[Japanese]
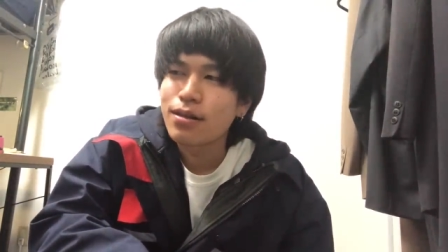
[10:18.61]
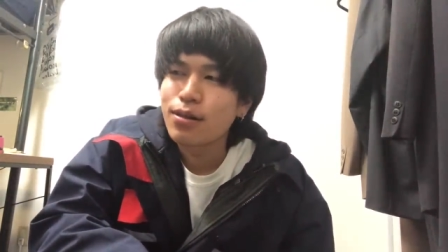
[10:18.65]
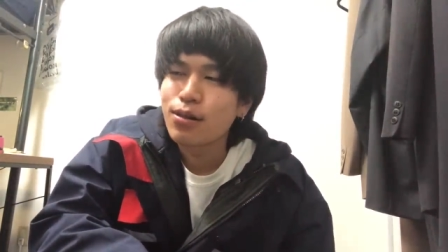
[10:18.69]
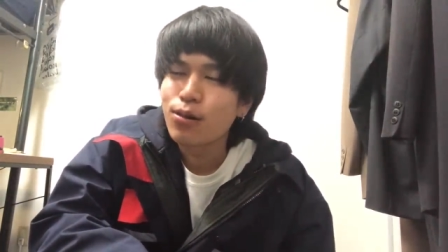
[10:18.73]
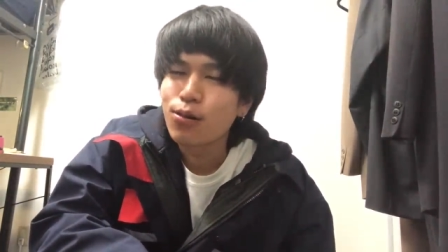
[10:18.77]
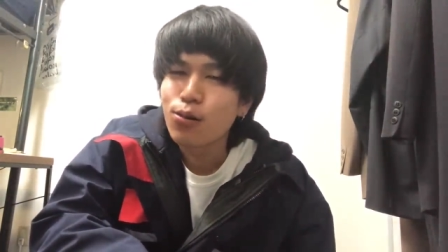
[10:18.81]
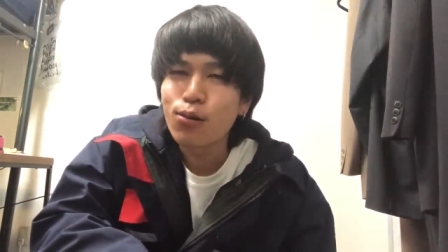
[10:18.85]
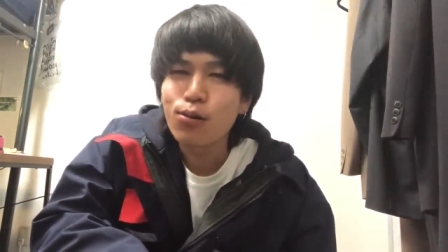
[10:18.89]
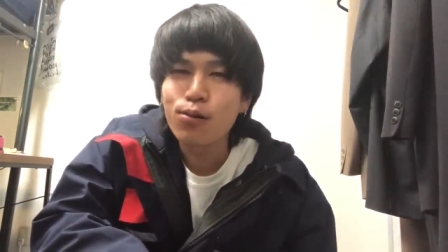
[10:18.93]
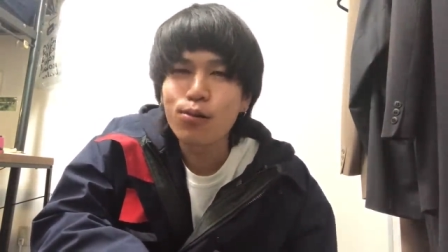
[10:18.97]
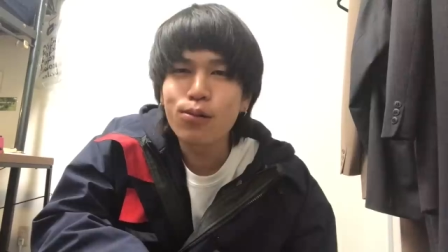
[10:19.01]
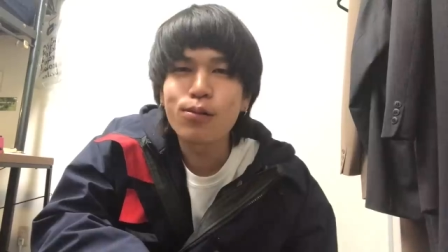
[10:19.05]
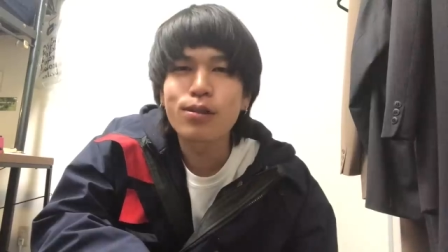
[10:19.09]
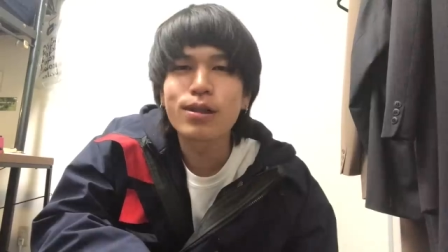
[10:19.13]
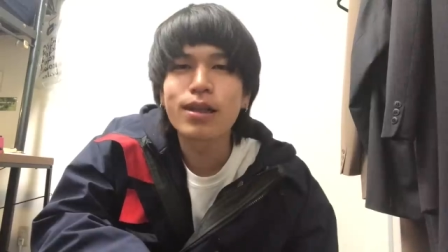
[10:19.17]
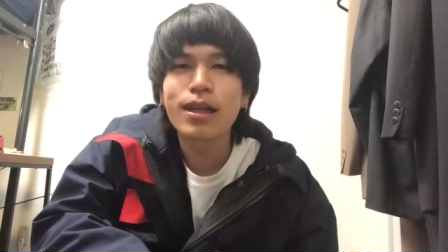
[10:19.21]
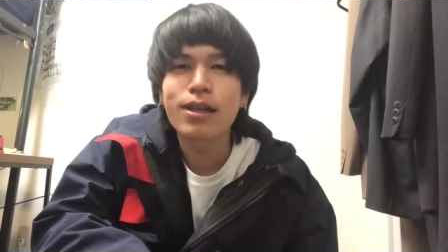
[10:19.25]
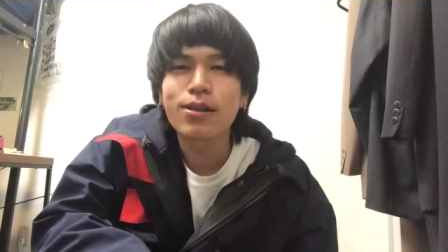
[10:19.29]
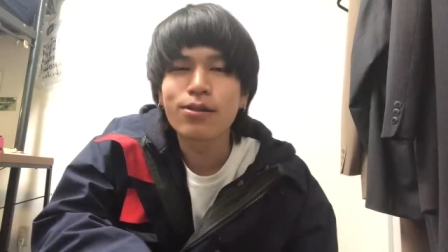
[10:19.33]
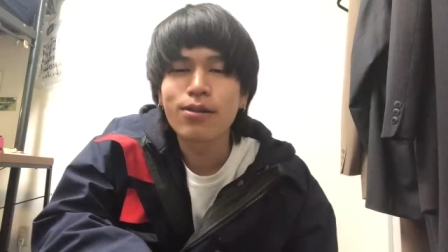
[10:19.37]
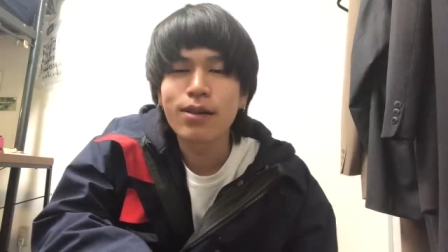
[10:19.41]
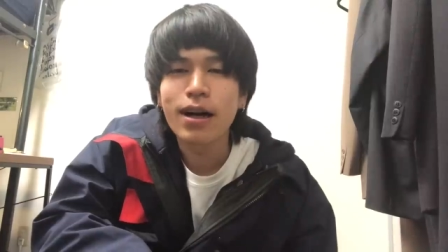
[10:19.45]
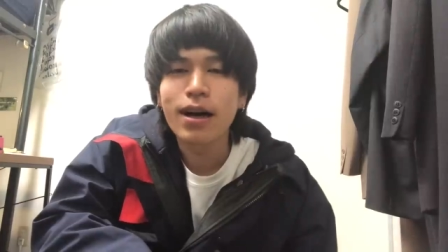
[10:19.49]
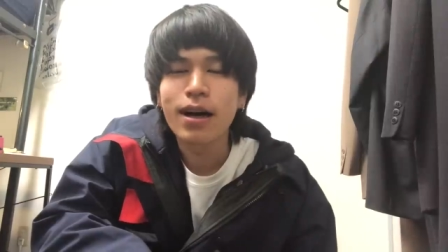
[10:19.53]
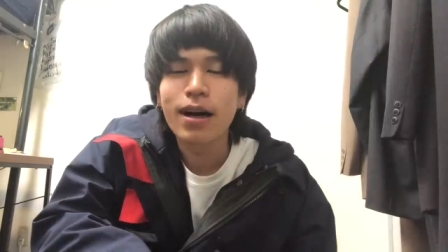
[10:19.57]
労働者
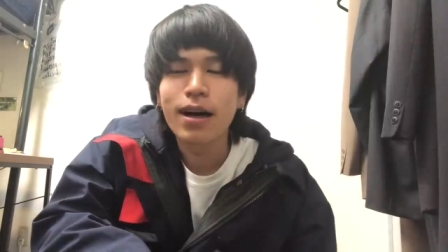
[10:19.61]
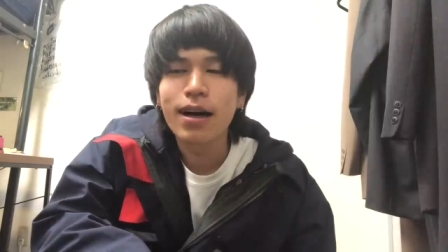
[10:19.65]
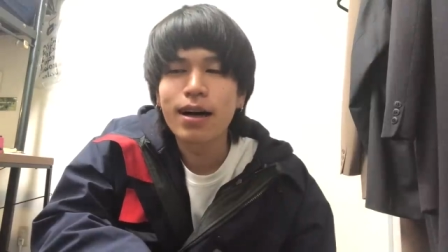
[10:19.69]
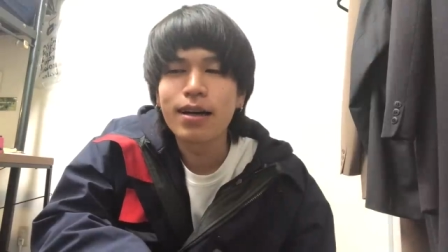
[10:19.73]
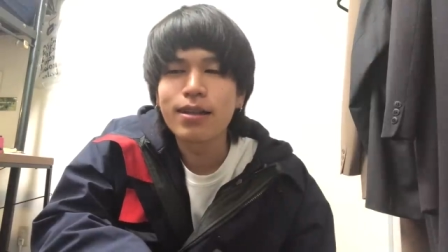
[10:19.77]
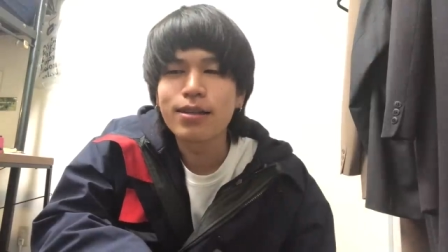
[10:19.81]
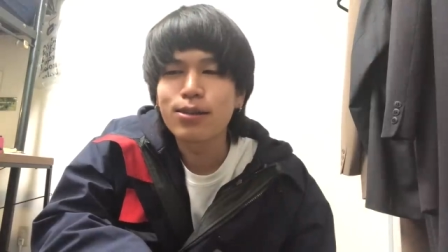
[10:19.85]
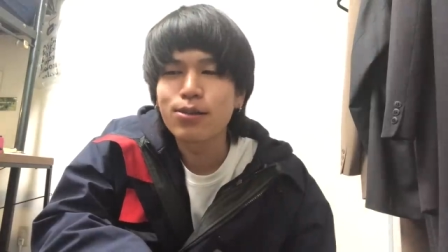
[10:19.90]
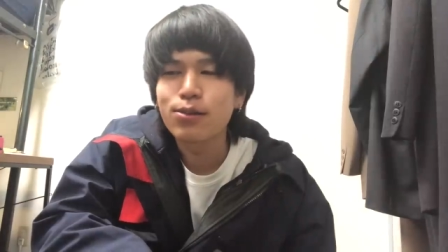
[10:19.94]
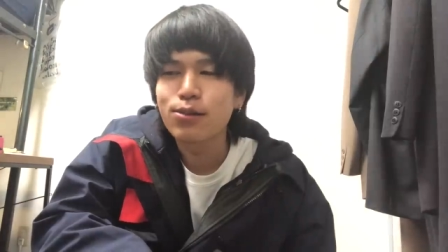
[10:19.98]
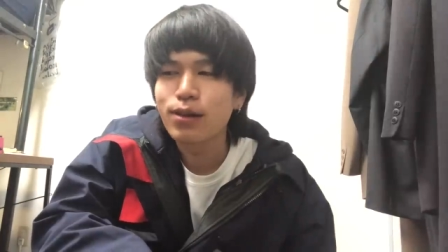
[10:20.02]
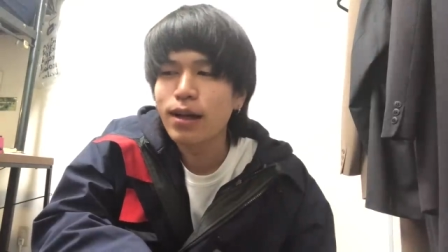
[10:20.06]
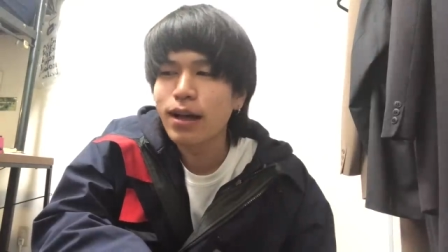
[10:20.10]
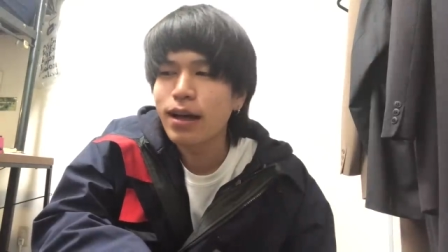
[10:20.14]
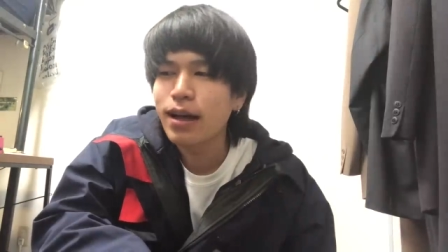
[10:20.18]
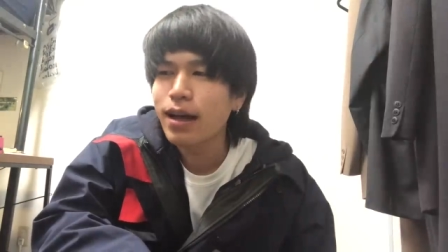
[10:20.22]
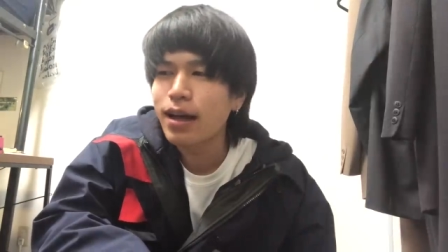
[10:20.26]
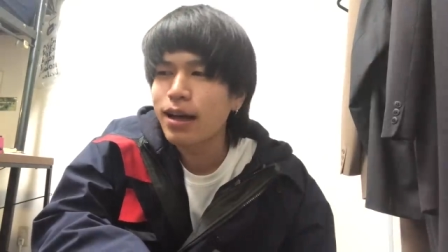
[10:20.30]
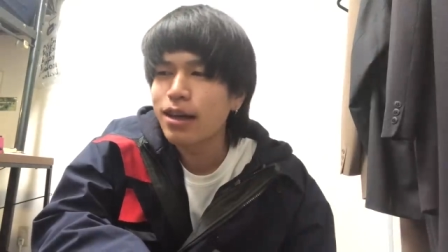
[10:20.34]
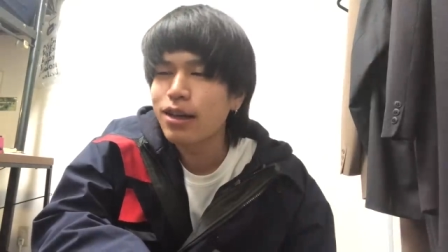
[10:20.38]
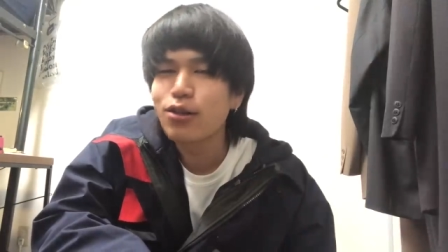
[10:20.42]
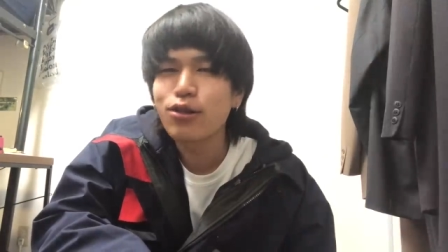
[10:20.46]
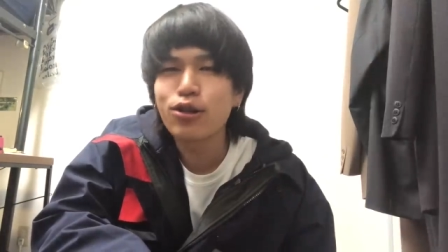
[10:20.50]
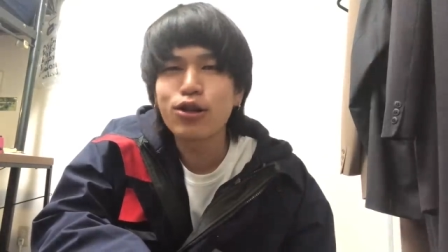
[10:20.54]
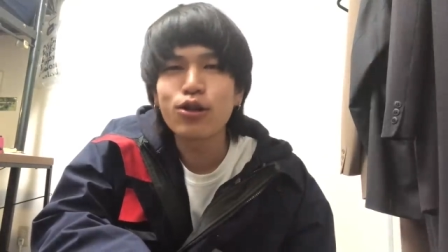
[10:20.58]
とかそのなん
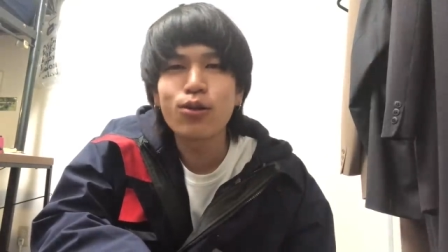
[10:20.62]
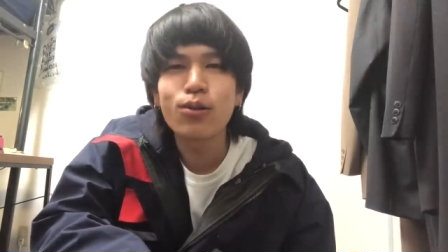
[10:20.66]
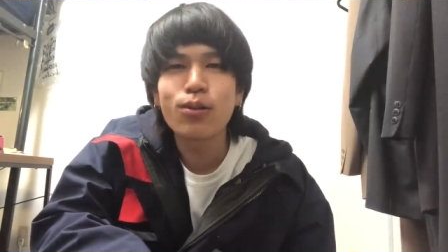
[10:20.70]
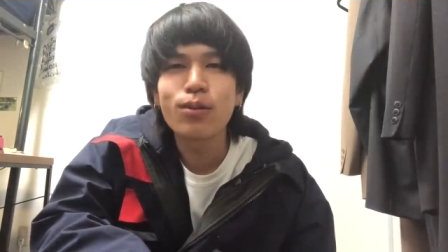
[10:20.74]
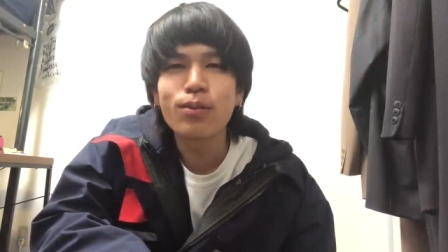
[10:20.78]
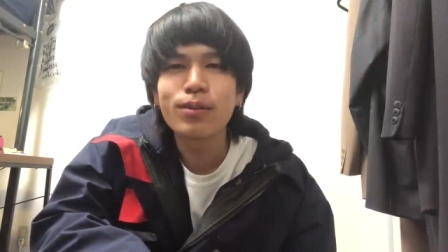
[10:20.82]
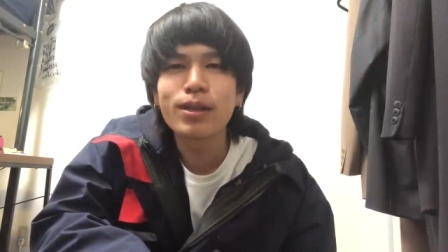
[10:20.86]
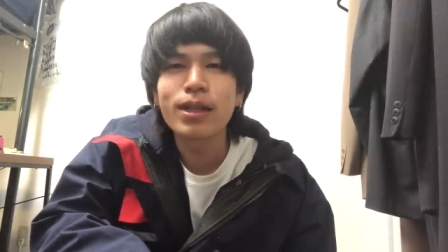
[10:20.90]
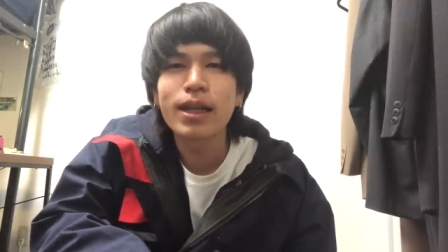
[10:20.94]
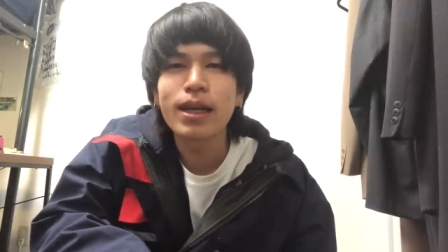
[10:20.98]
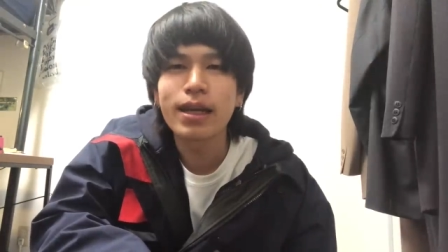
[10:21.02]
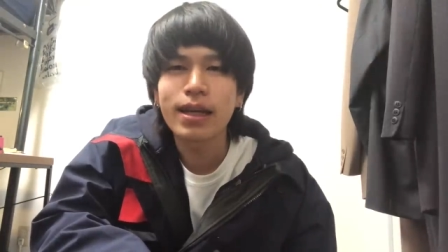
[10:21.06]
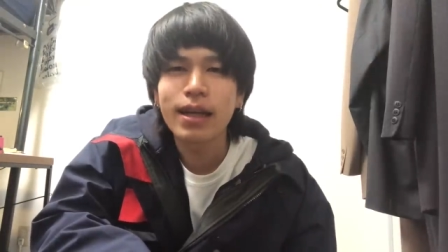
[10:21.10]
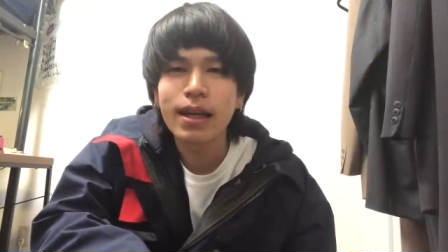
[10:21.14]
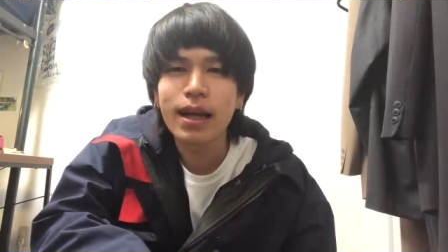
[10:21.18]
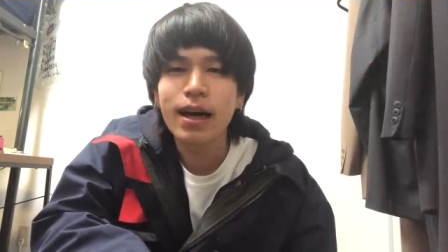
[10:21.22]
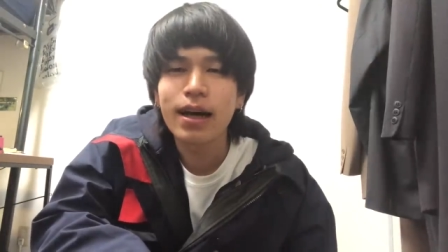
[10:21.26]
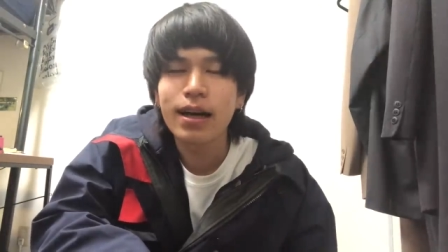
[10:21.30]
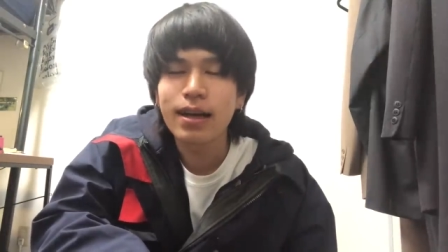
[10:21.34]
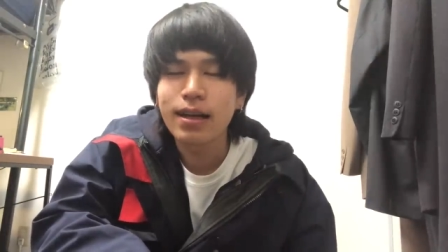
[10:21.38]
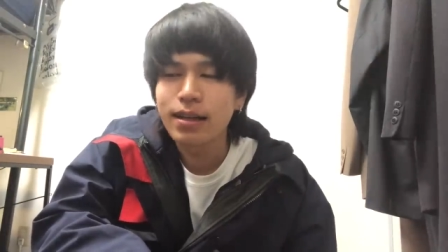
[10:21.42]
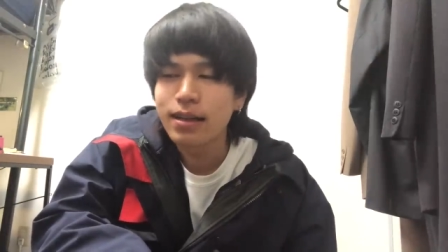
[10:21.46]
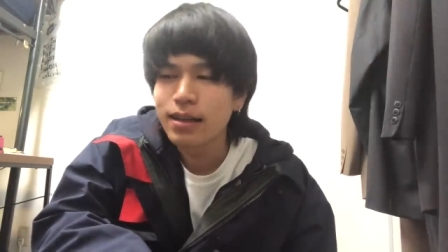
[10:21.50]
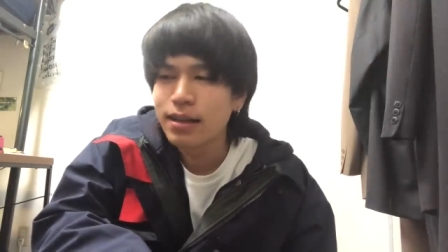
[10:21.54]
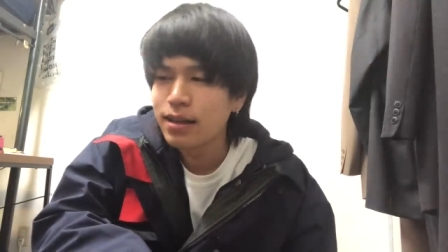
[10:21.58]
かユニフォーム的
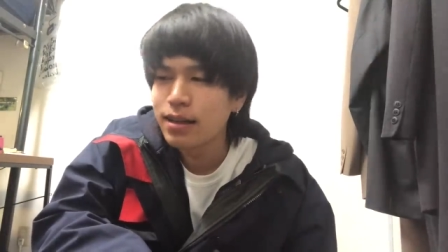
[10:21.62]
な